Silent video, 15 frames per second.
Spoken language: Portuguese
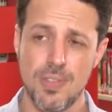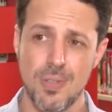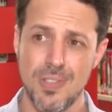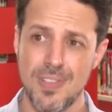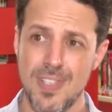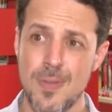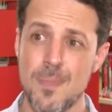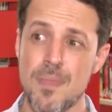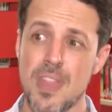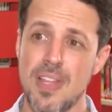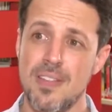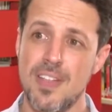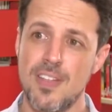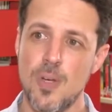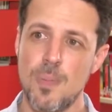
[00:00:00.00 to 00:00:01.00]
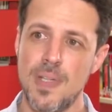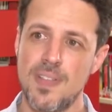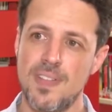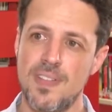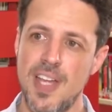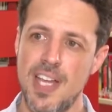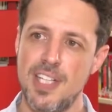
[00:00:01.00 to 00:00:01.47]
Então assim, você tem uma
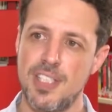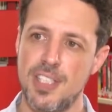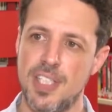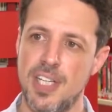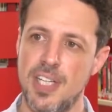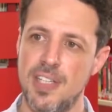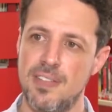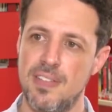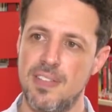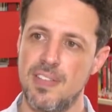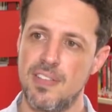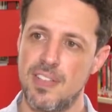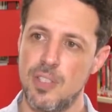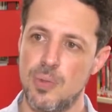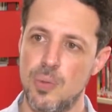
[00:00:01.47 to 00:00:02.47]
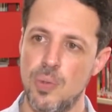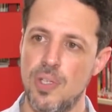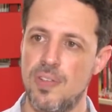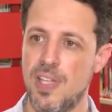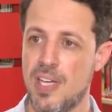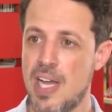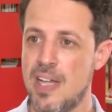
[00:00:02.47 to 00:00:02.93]
série de crenças que
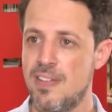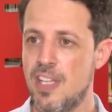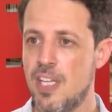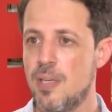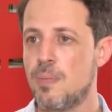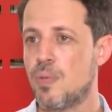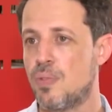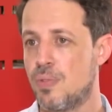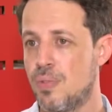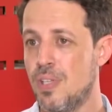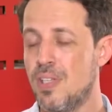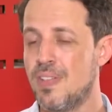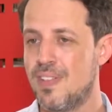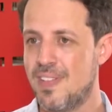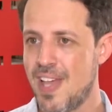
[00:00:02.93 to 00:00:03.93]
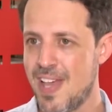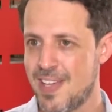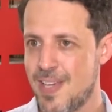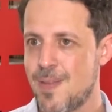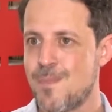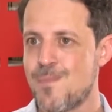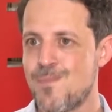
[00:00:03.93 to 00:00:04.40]
escritores acadêmicos
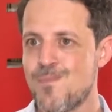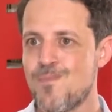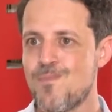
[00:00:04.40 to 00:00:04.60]
seguem